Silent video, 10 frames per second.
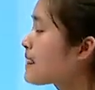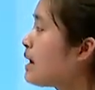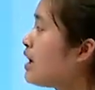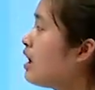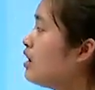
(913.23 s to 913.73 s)

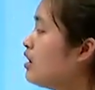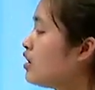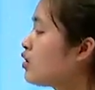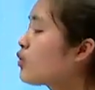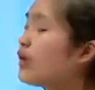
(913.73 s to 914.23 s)
那么
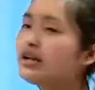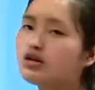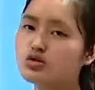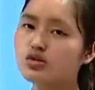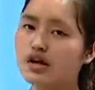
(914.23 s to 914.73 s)
龟
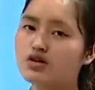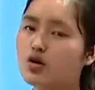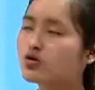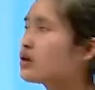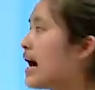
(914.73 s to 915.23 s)
的数量
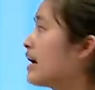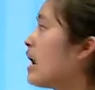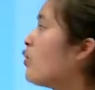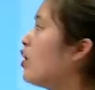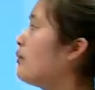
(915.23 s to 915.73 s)
求出来了，